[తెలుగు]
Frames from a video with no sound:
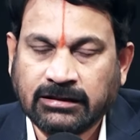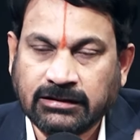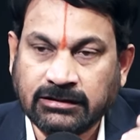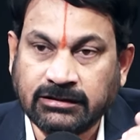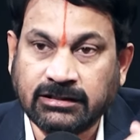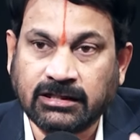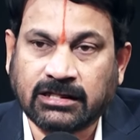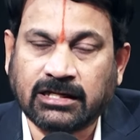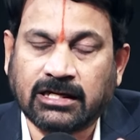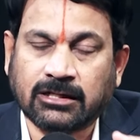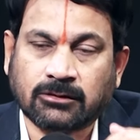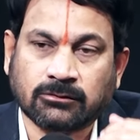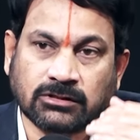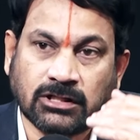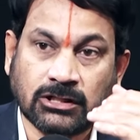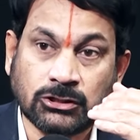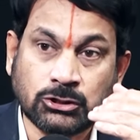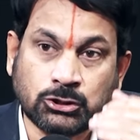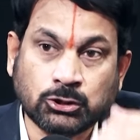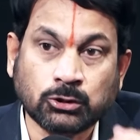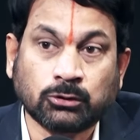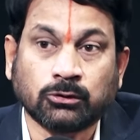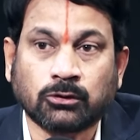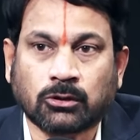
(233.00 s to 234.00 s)
ఇది కాకుండా
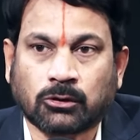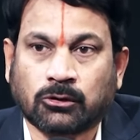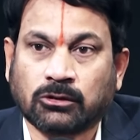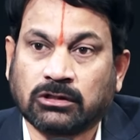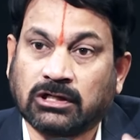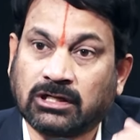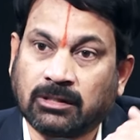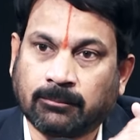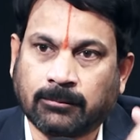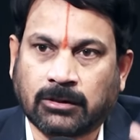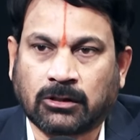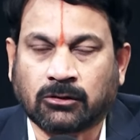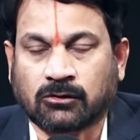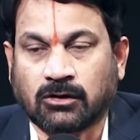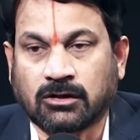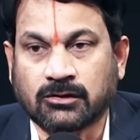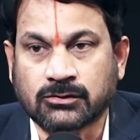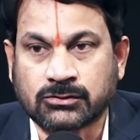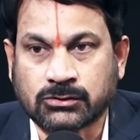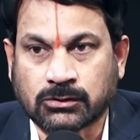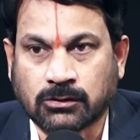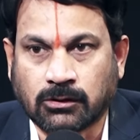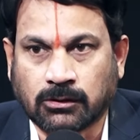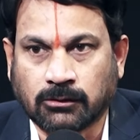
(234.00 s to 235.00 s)
జుహూ రోడ్లోనే మరొక
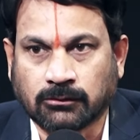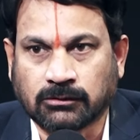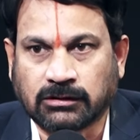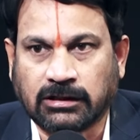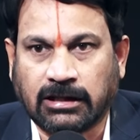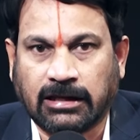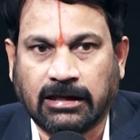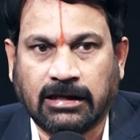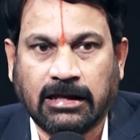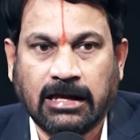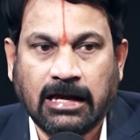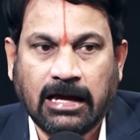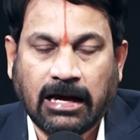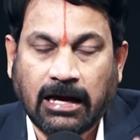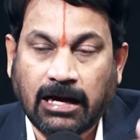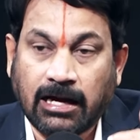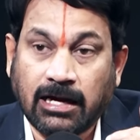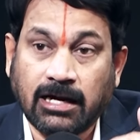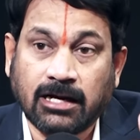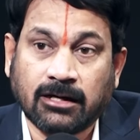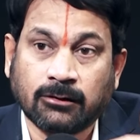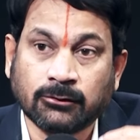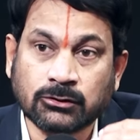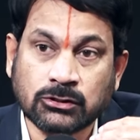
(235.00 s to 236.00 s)
హౌస్ కూడా ఉంది
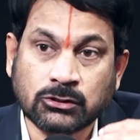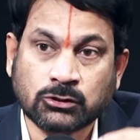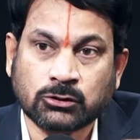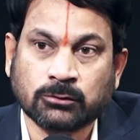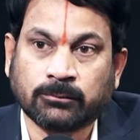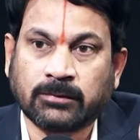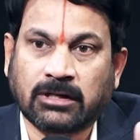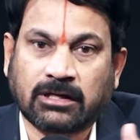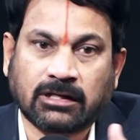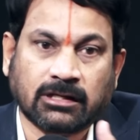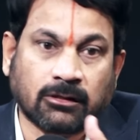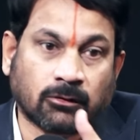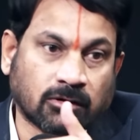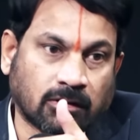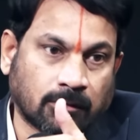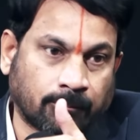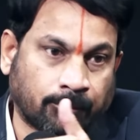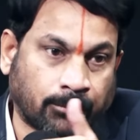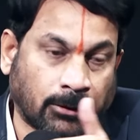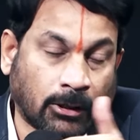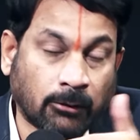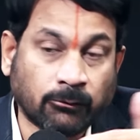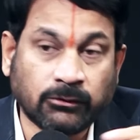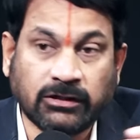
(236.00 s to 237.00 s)
ఆ హౌస్ సుమారుగా ఒక
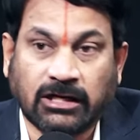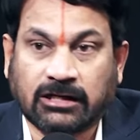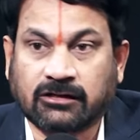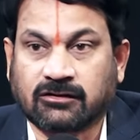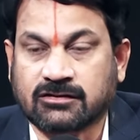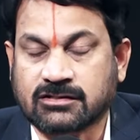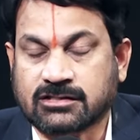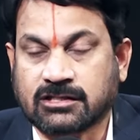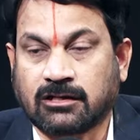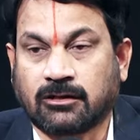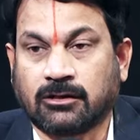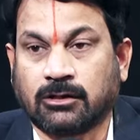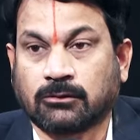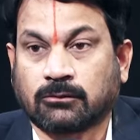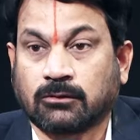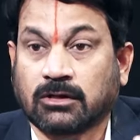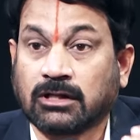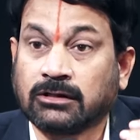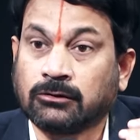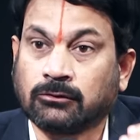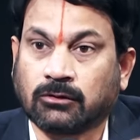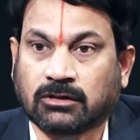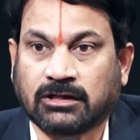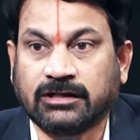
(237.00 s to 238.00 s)
పావు ఎకరం స్థలంలో
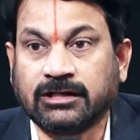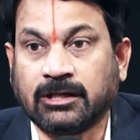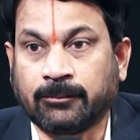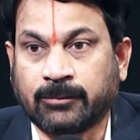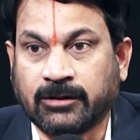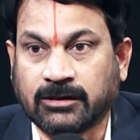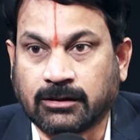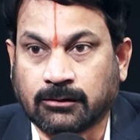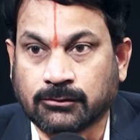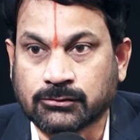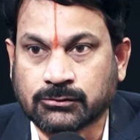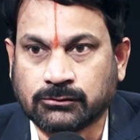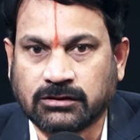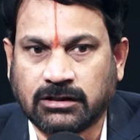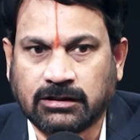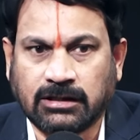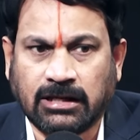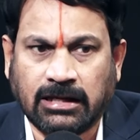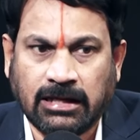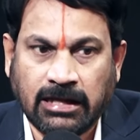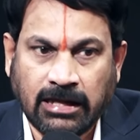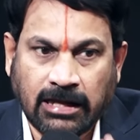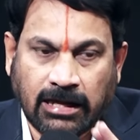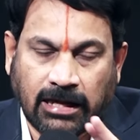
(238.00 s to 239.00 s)
కూడా ఇంకొక ఇండిపెండెంట్ హౌస్
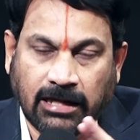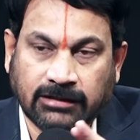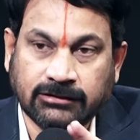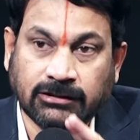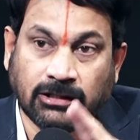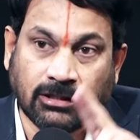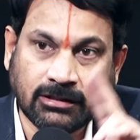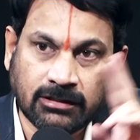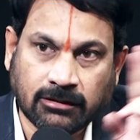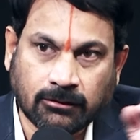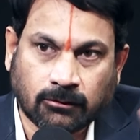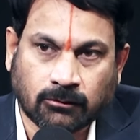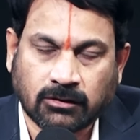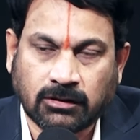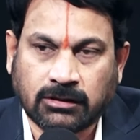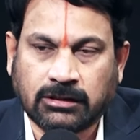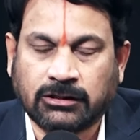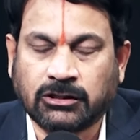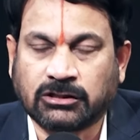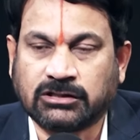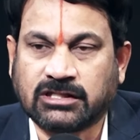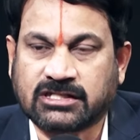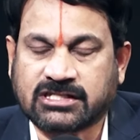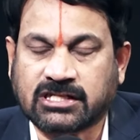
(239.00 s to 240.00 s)
ఉండేది అది ఒక
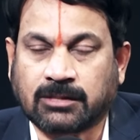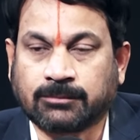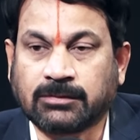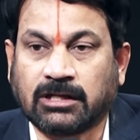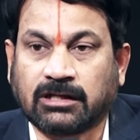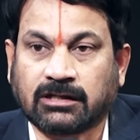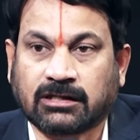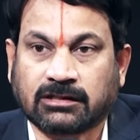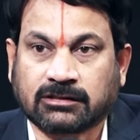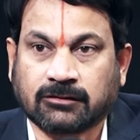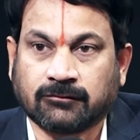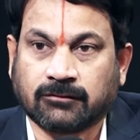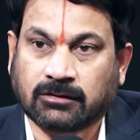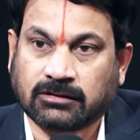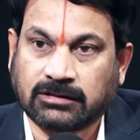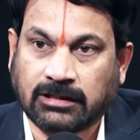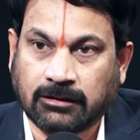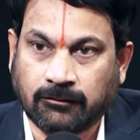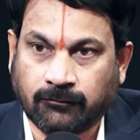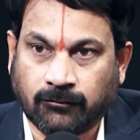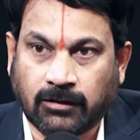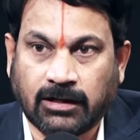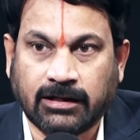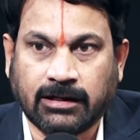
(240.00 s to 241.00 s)
రెండు దశాబ్దాల క్రితం వరకు
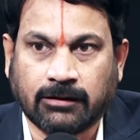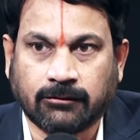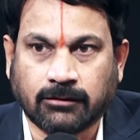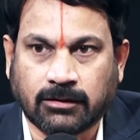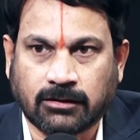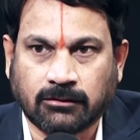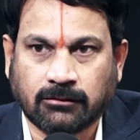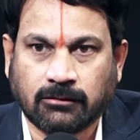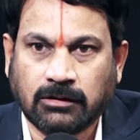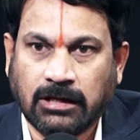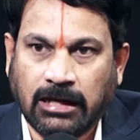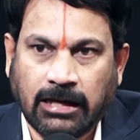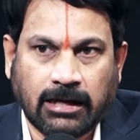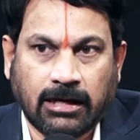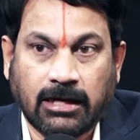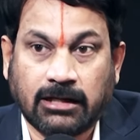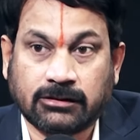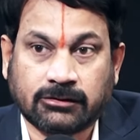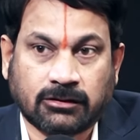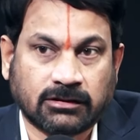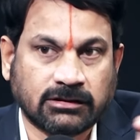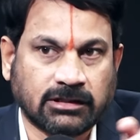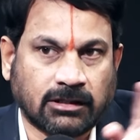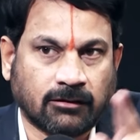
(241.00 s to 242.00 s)
దాన్ని వాడేవారు ఆ
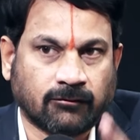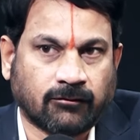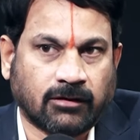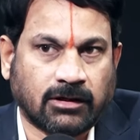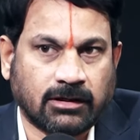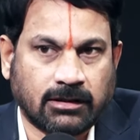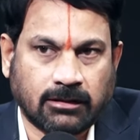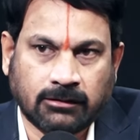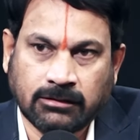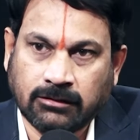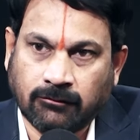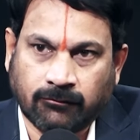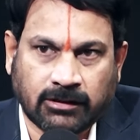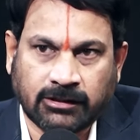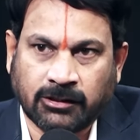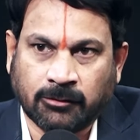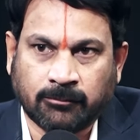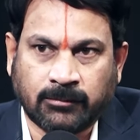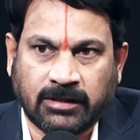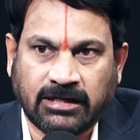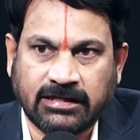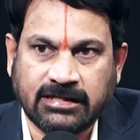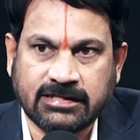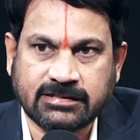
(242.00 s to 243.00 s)
తర్వాత దాన్ని
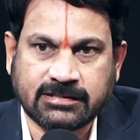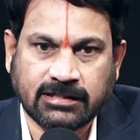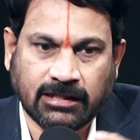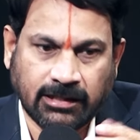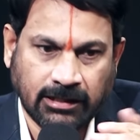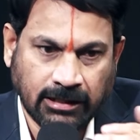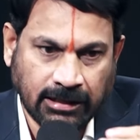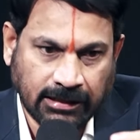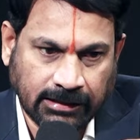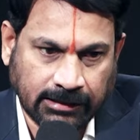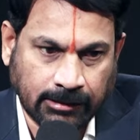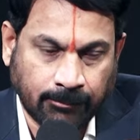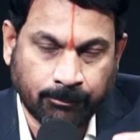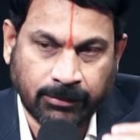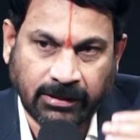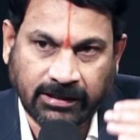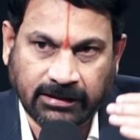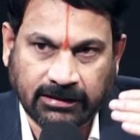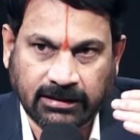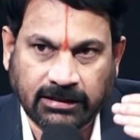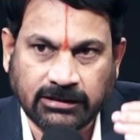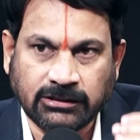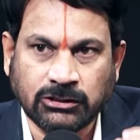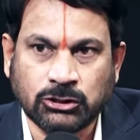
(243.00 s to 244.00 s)
వాడడం మానేసి
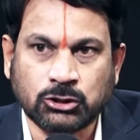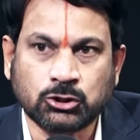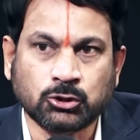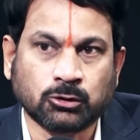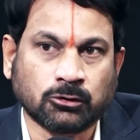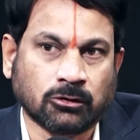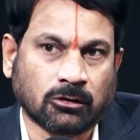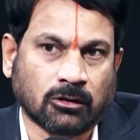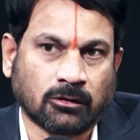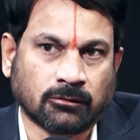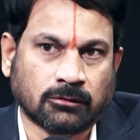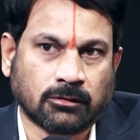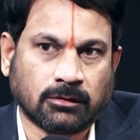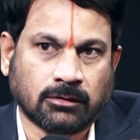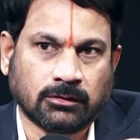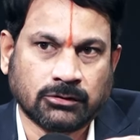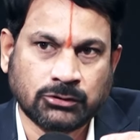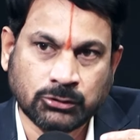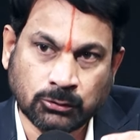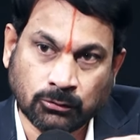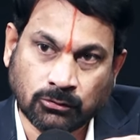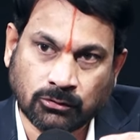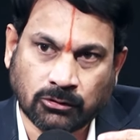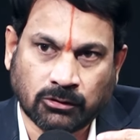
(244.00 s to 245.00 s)
కంప్లీట్గా ఈ జుహూ
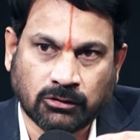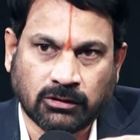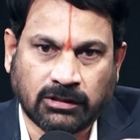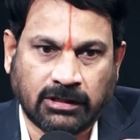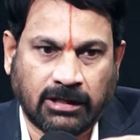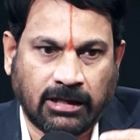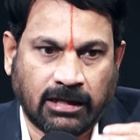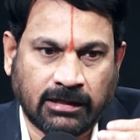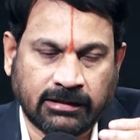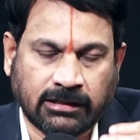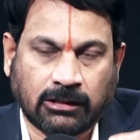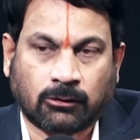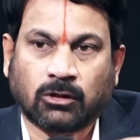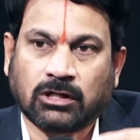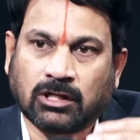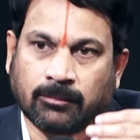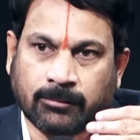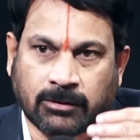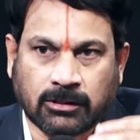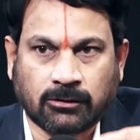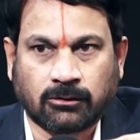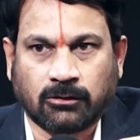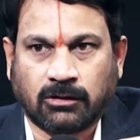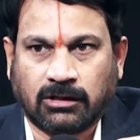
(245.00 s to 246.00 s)
జుహూ రోడ్లోనే అంటే
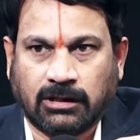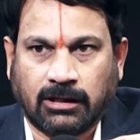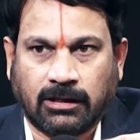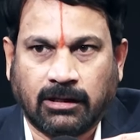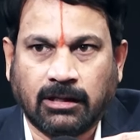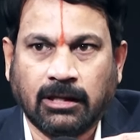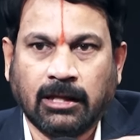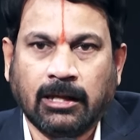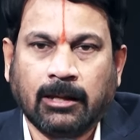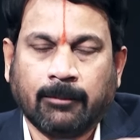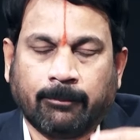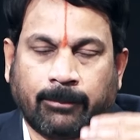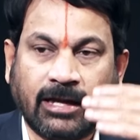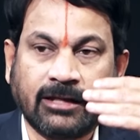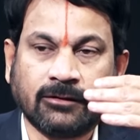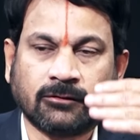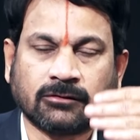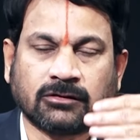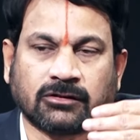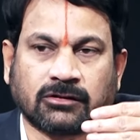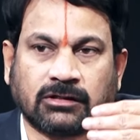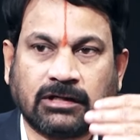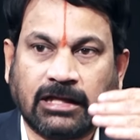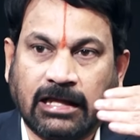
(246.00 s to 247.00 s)
కొలాబా రోడ్లోనే పైన
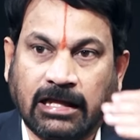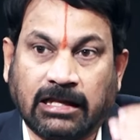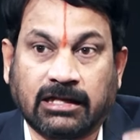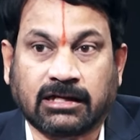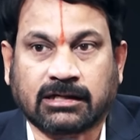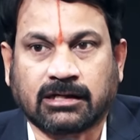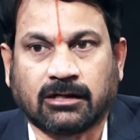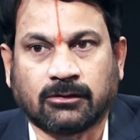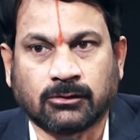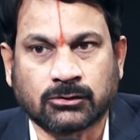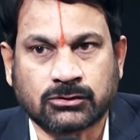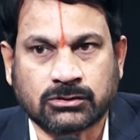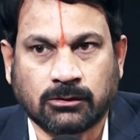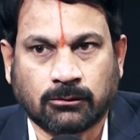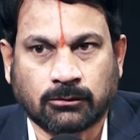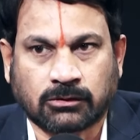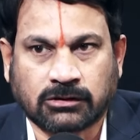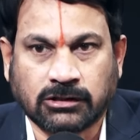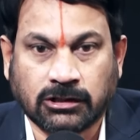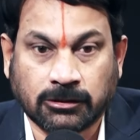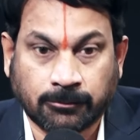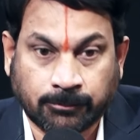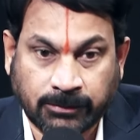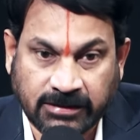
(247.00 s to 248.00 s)
ఉన్నటువంటి హెలక్క హౌస్లో
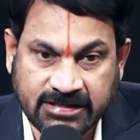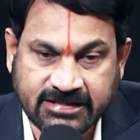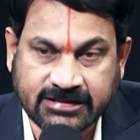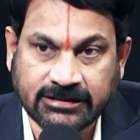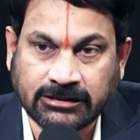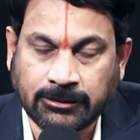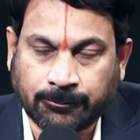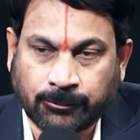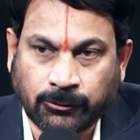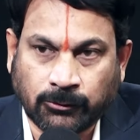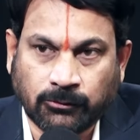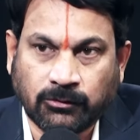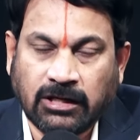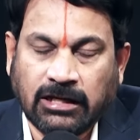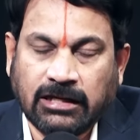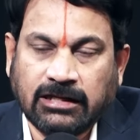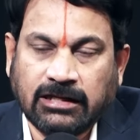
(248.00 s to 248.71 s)
ఉంటున్నారు ప్రజెంట్ ఇప్పుడు